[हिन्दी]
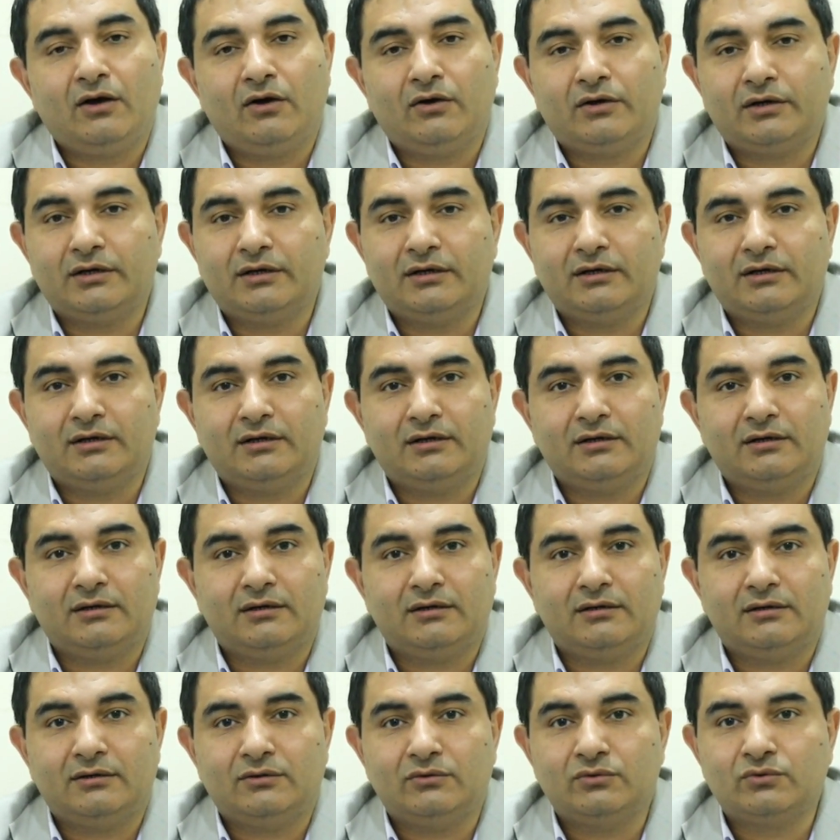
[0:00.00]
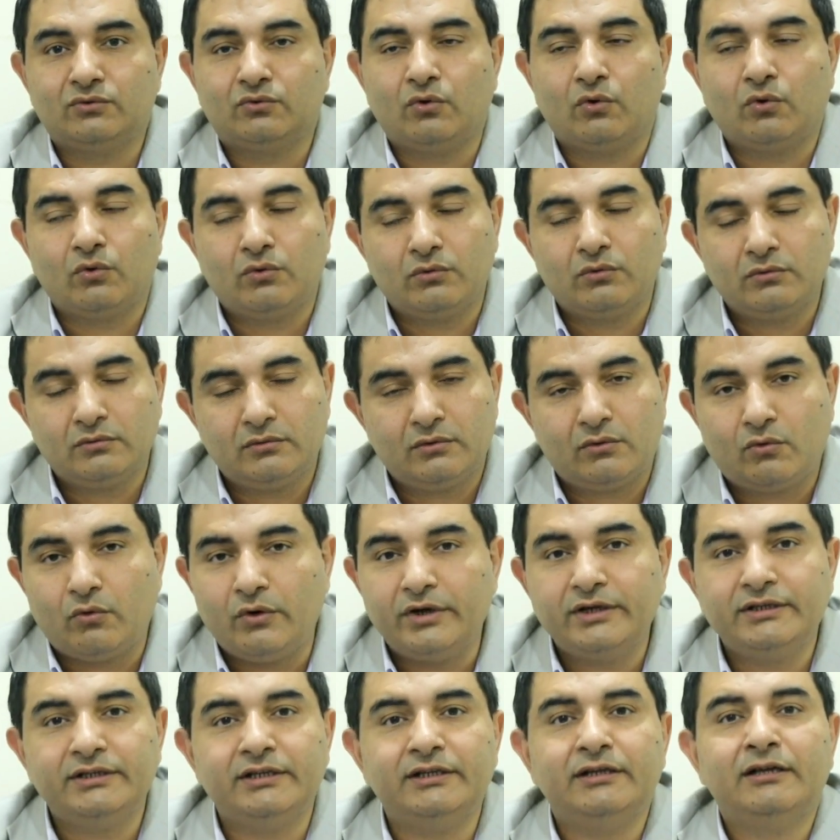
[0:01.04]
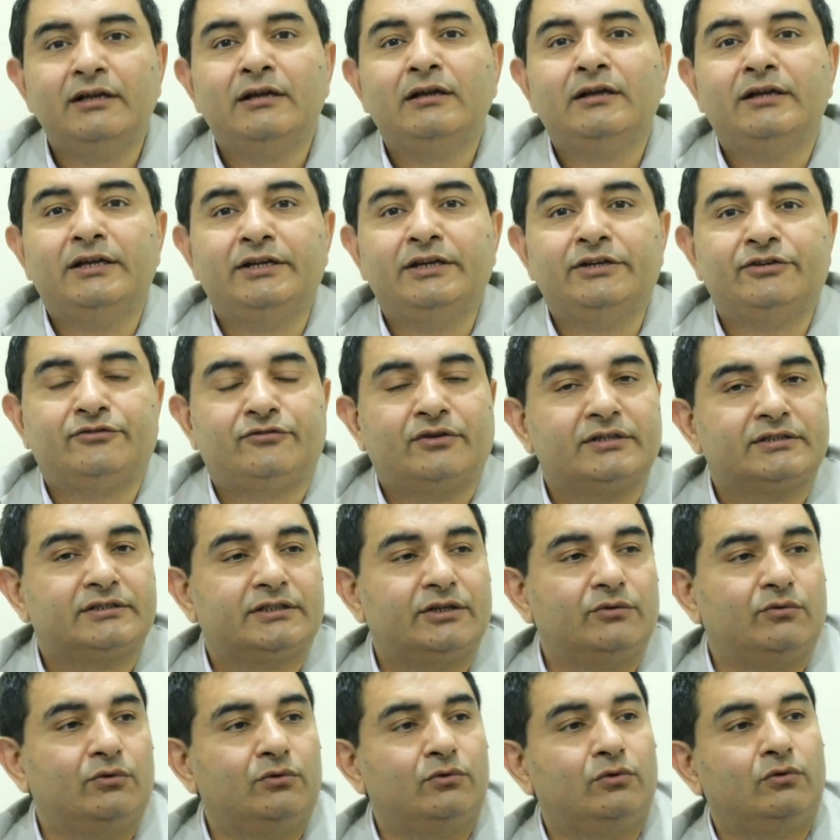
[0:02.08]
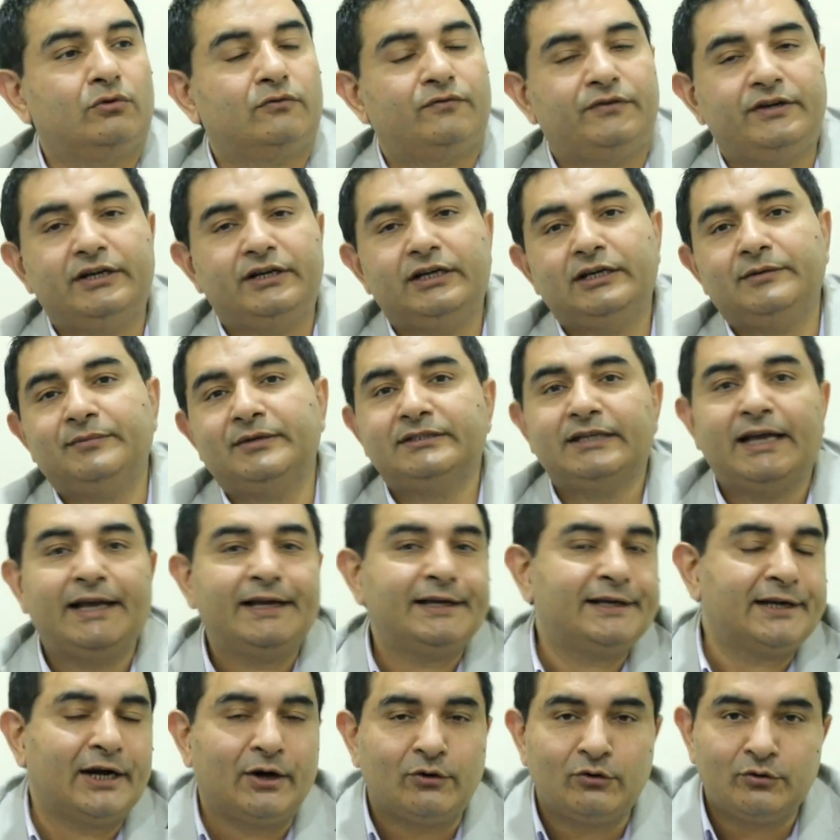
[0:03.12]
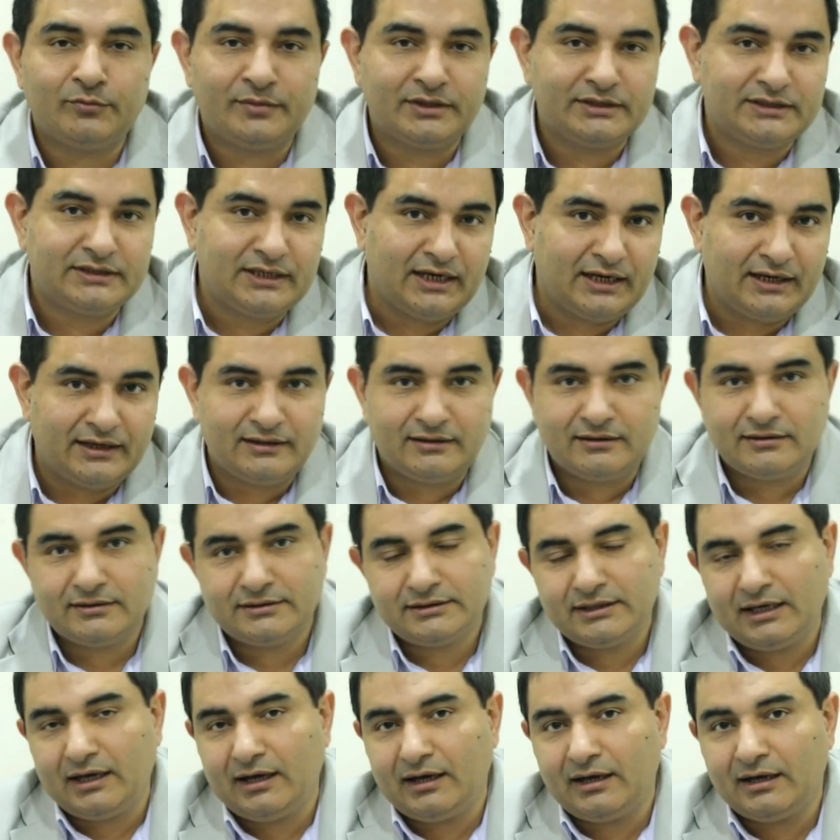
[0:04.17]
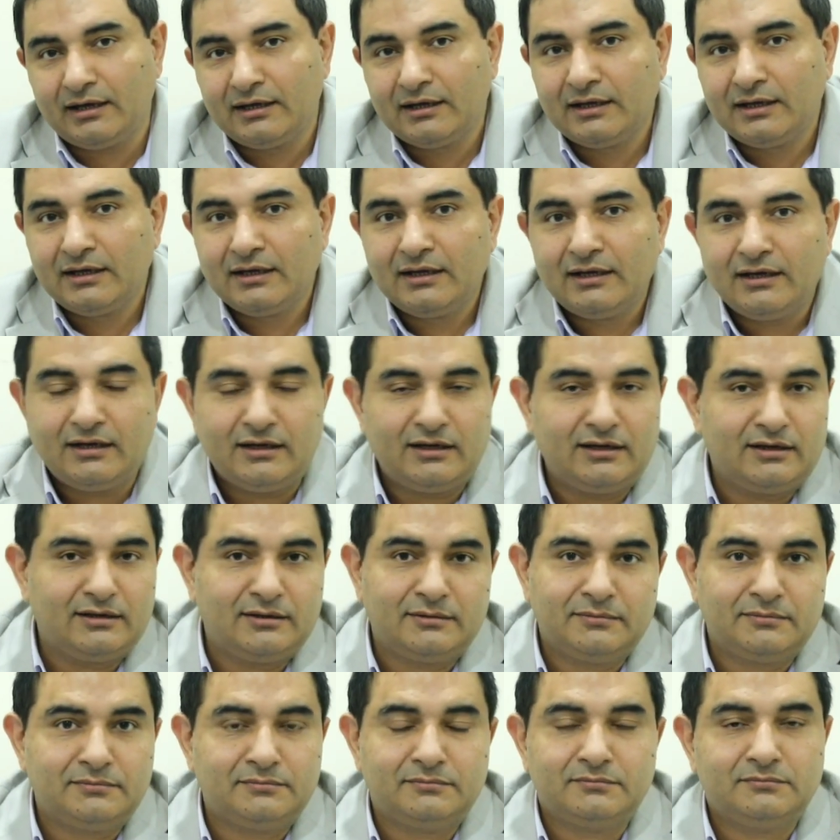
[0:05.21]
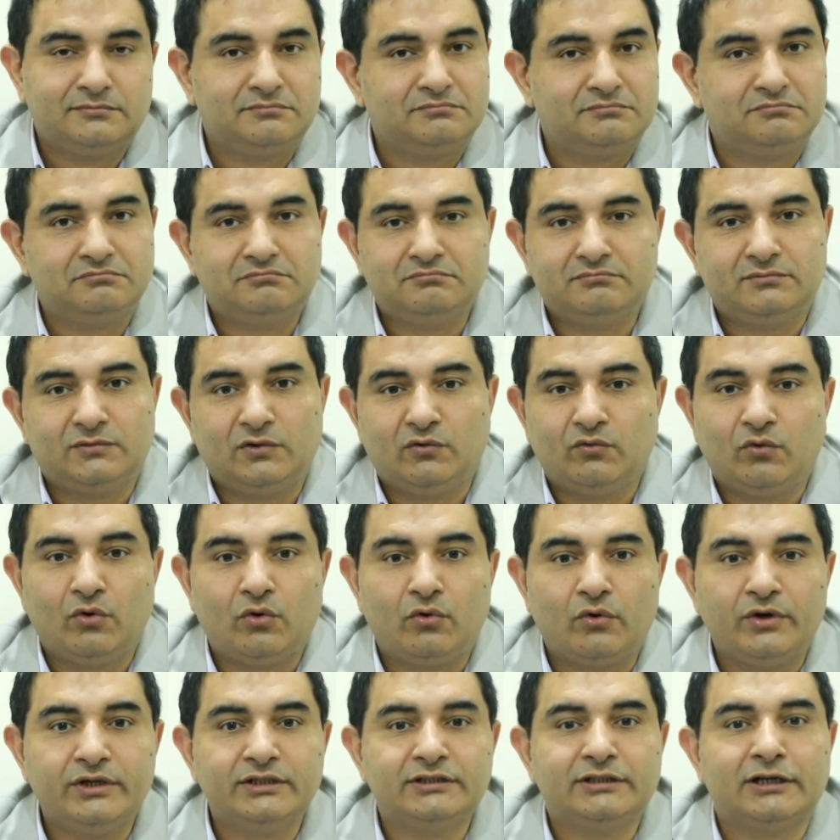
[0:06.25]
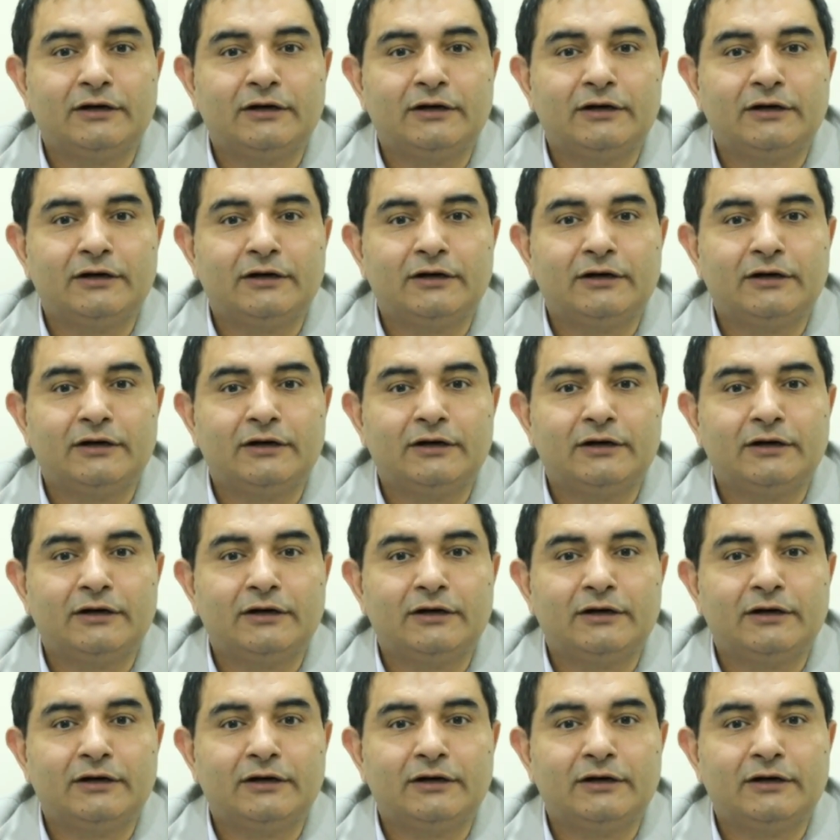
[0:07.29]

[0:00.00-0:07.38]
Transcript: और आ, उनको कोई नहीं इंटरेस्ट के वो लोग फील्ड में जाएं ग्राउंड में जाएं या वो कोई